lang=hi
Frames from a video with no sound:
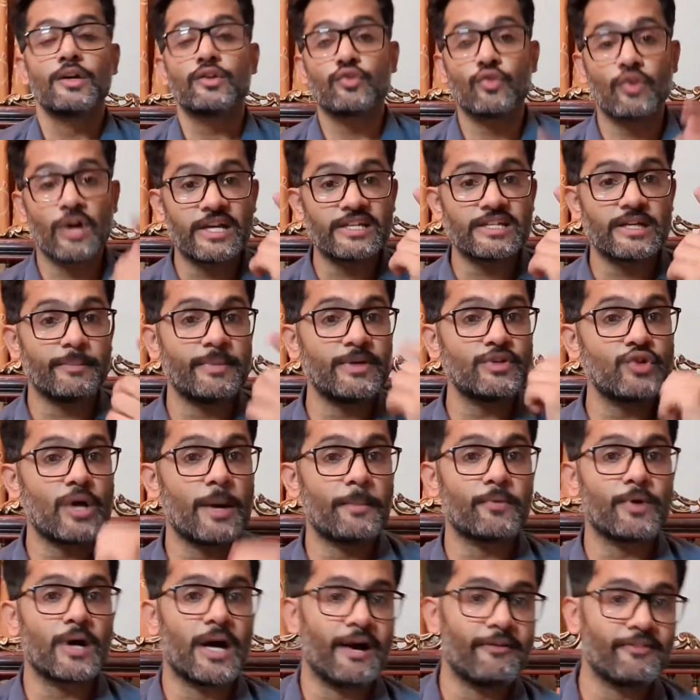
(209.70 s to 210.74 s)
तो गाइज अभी जो
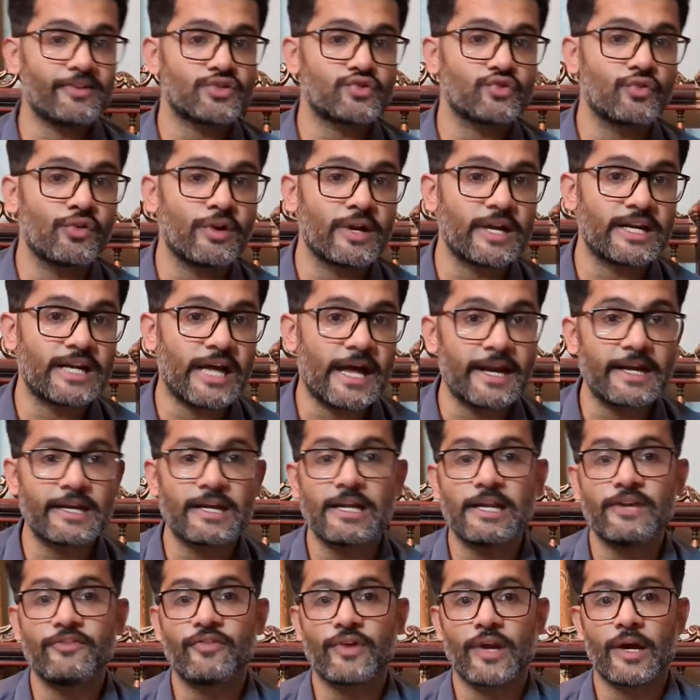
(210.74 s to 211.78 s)
आपको आवाज़ सुन रहे हैं
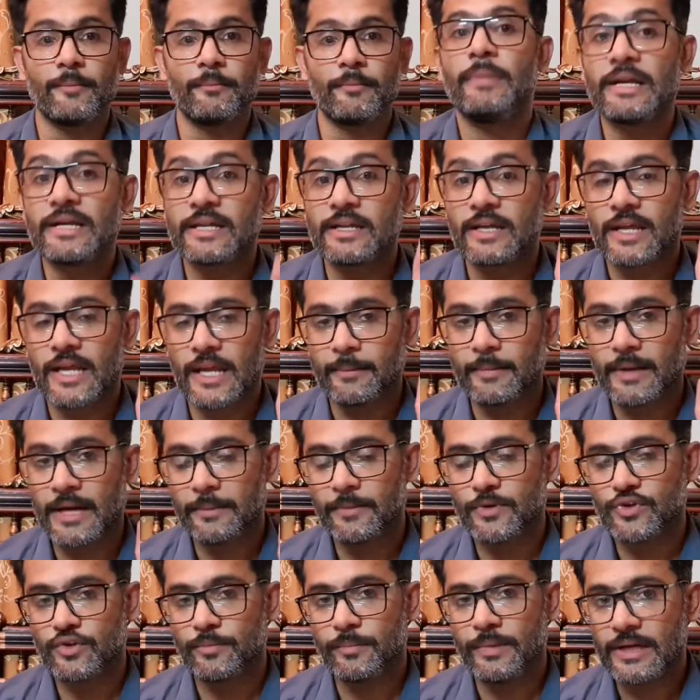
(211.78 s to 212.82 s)
डायरेक्टली फ्राम कैमरा
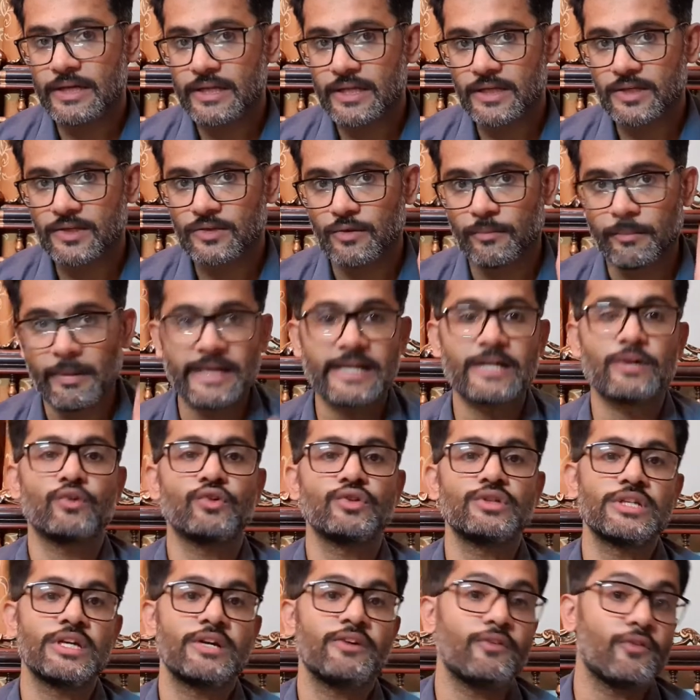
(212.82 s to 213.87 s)
में जो बिल्टन जो माइक
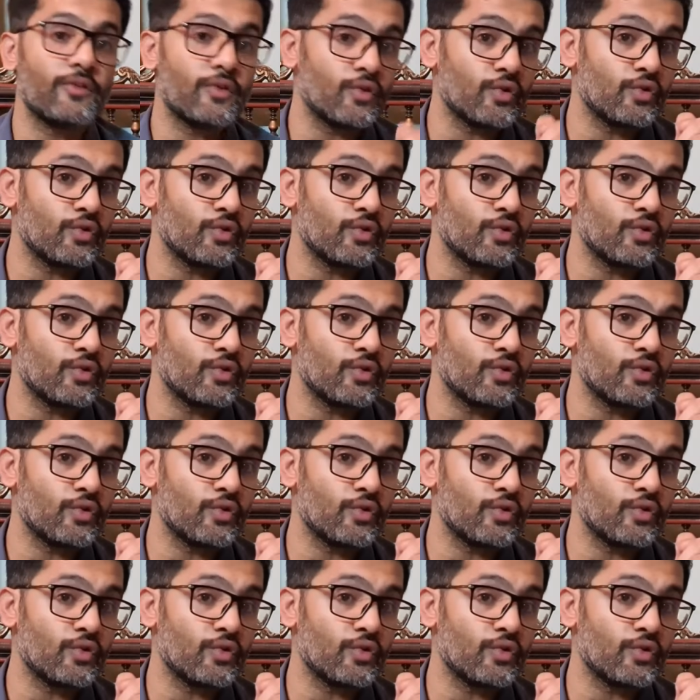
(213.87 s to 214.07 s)
होती है